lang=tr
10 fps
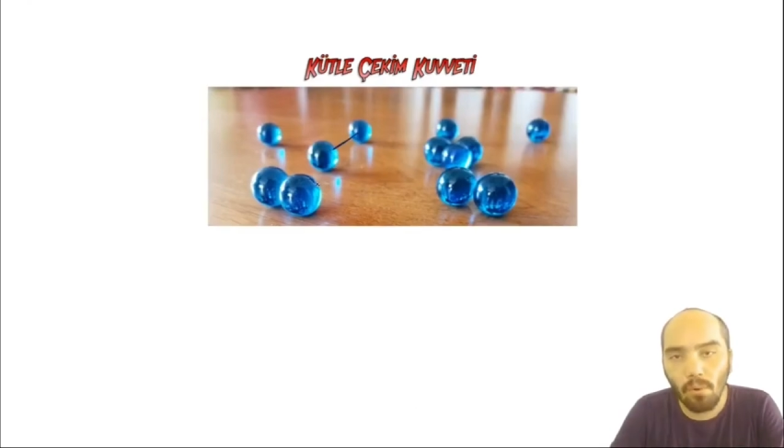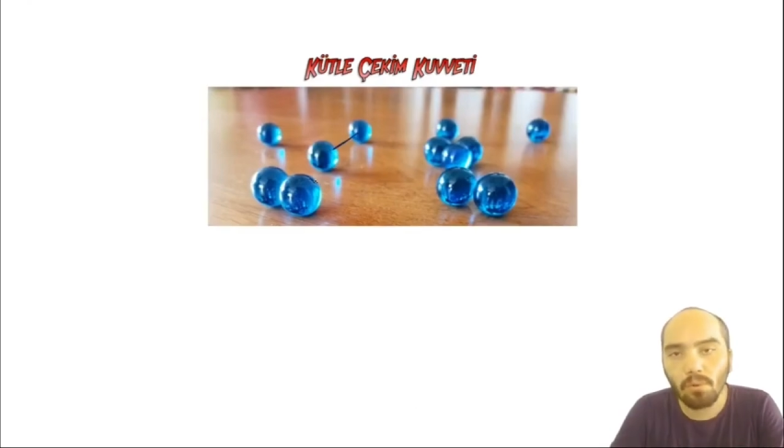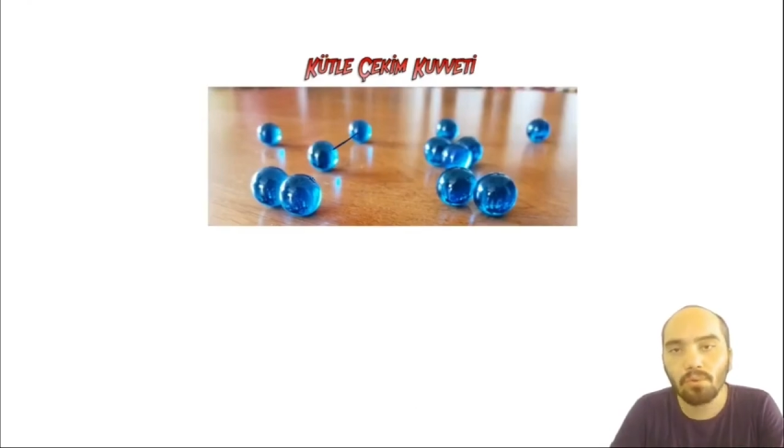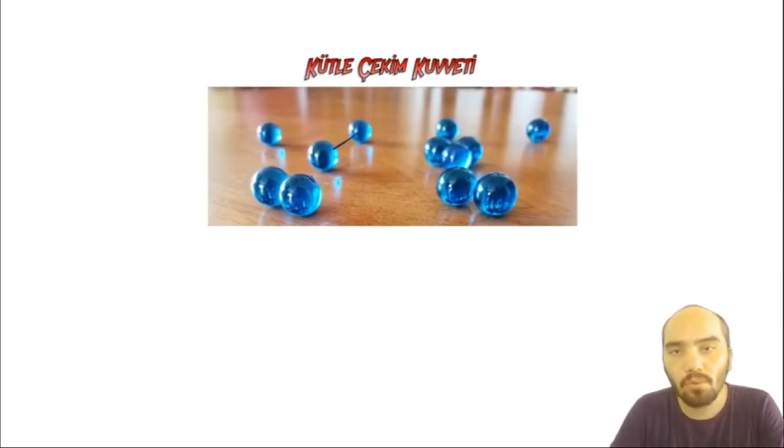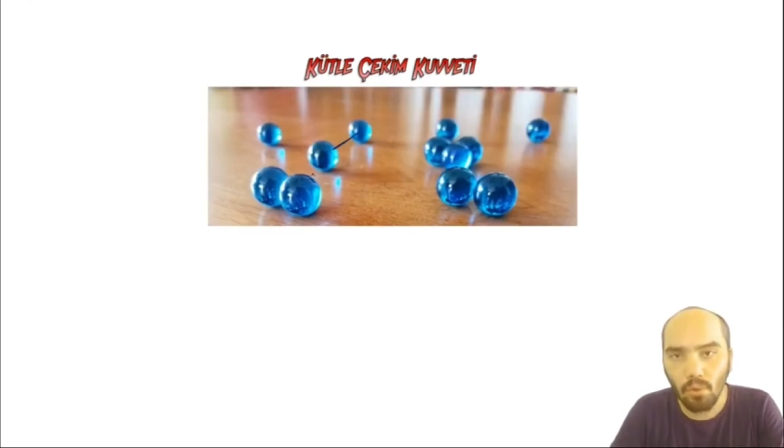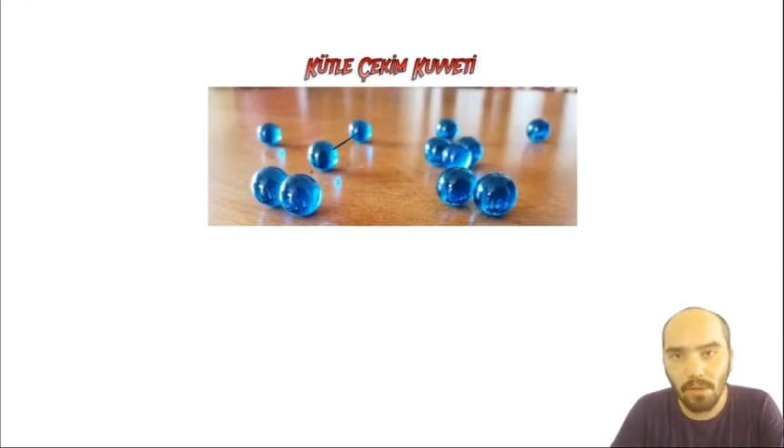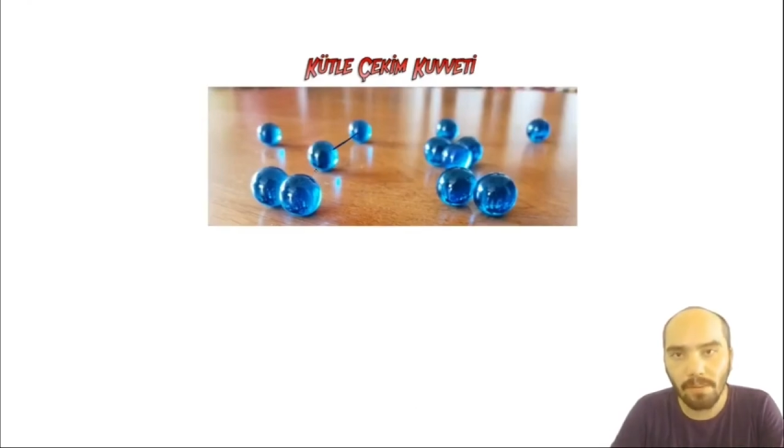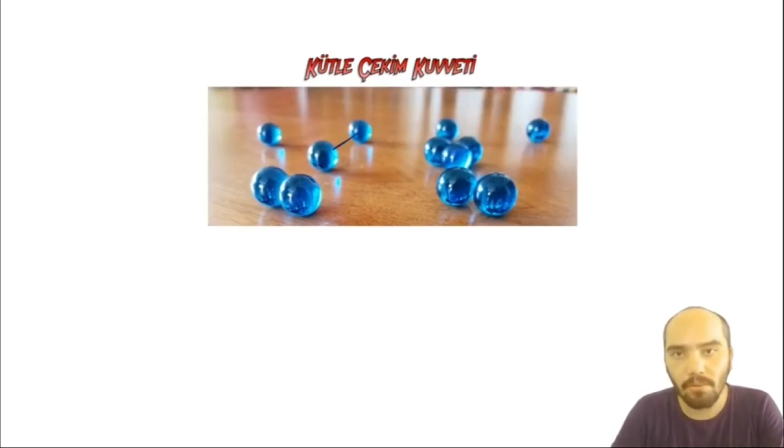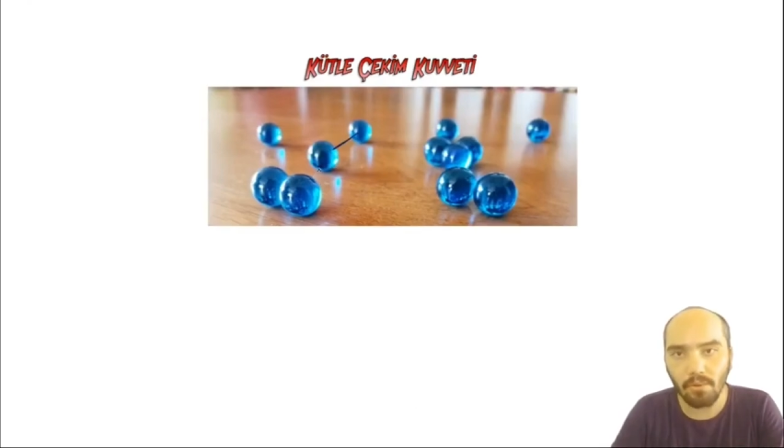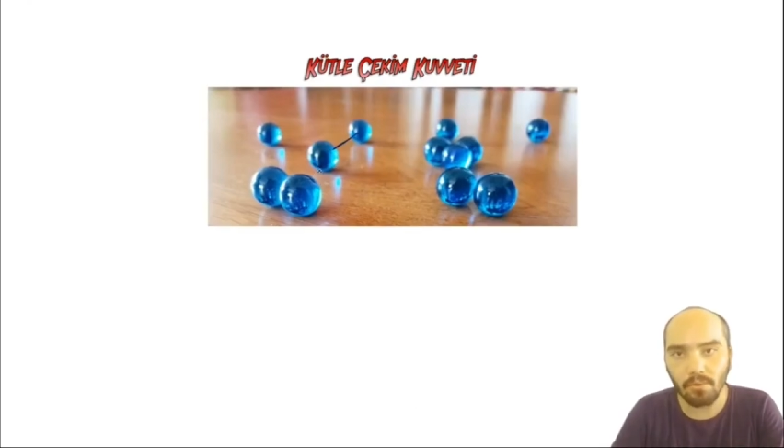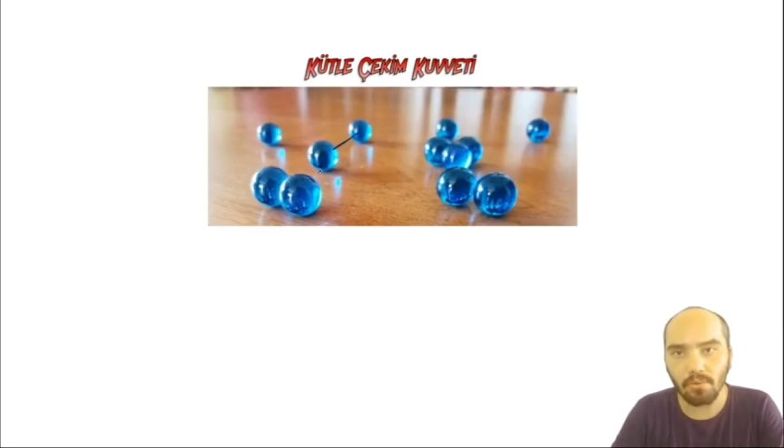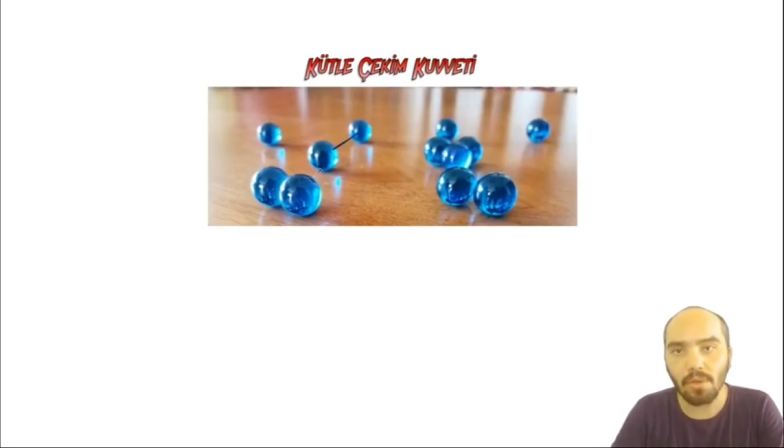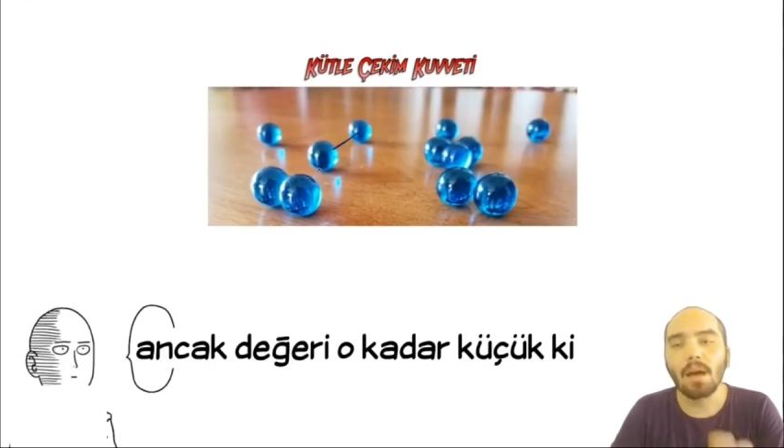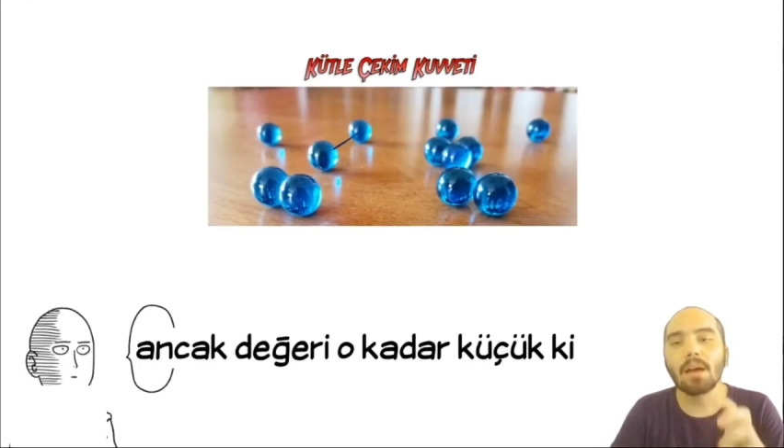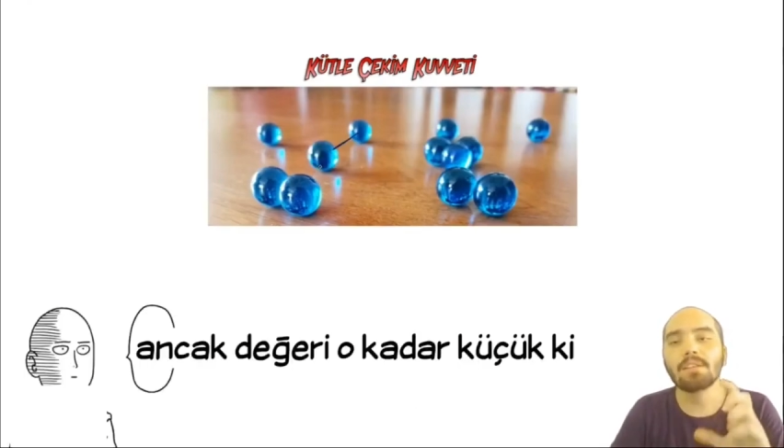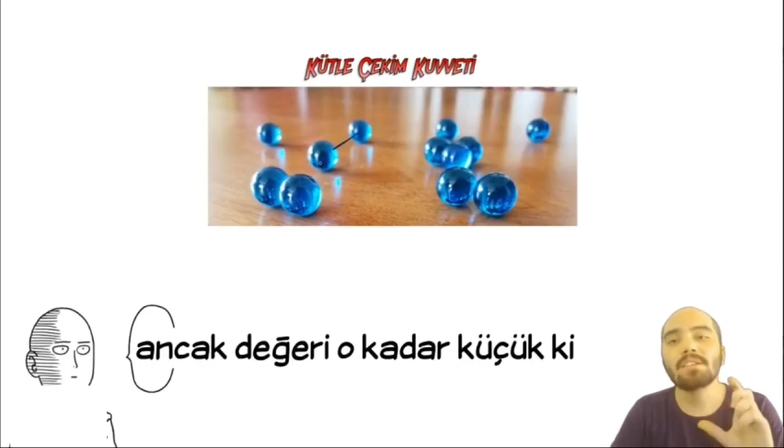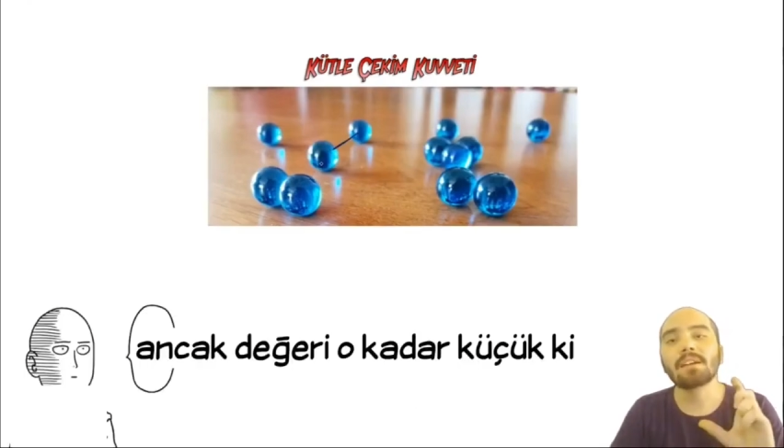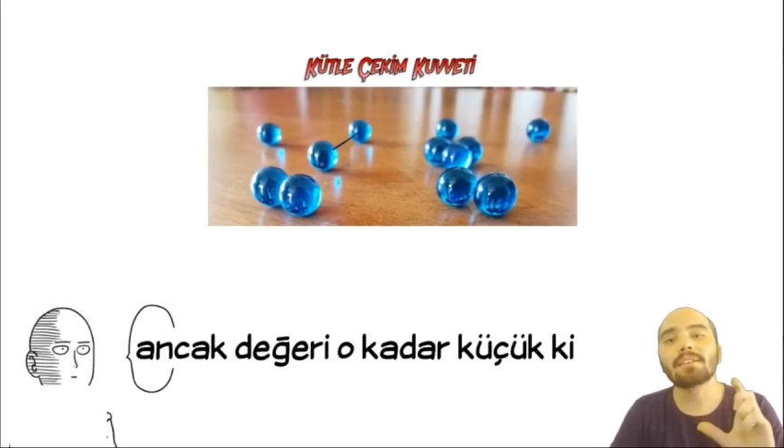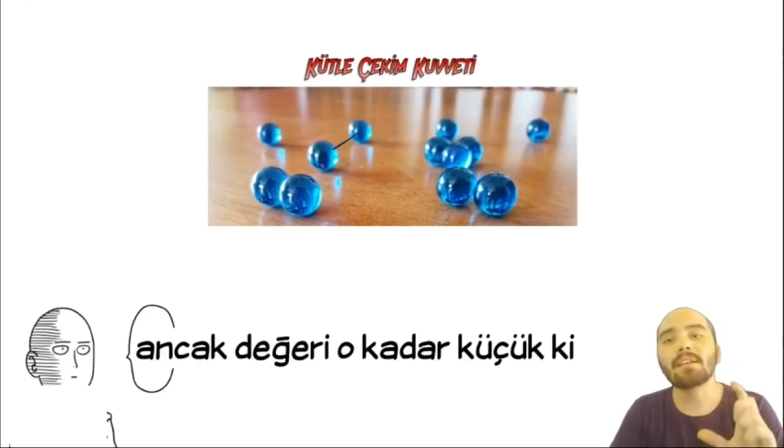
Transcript: olduğunu söyleyebiliyoruz. Ancak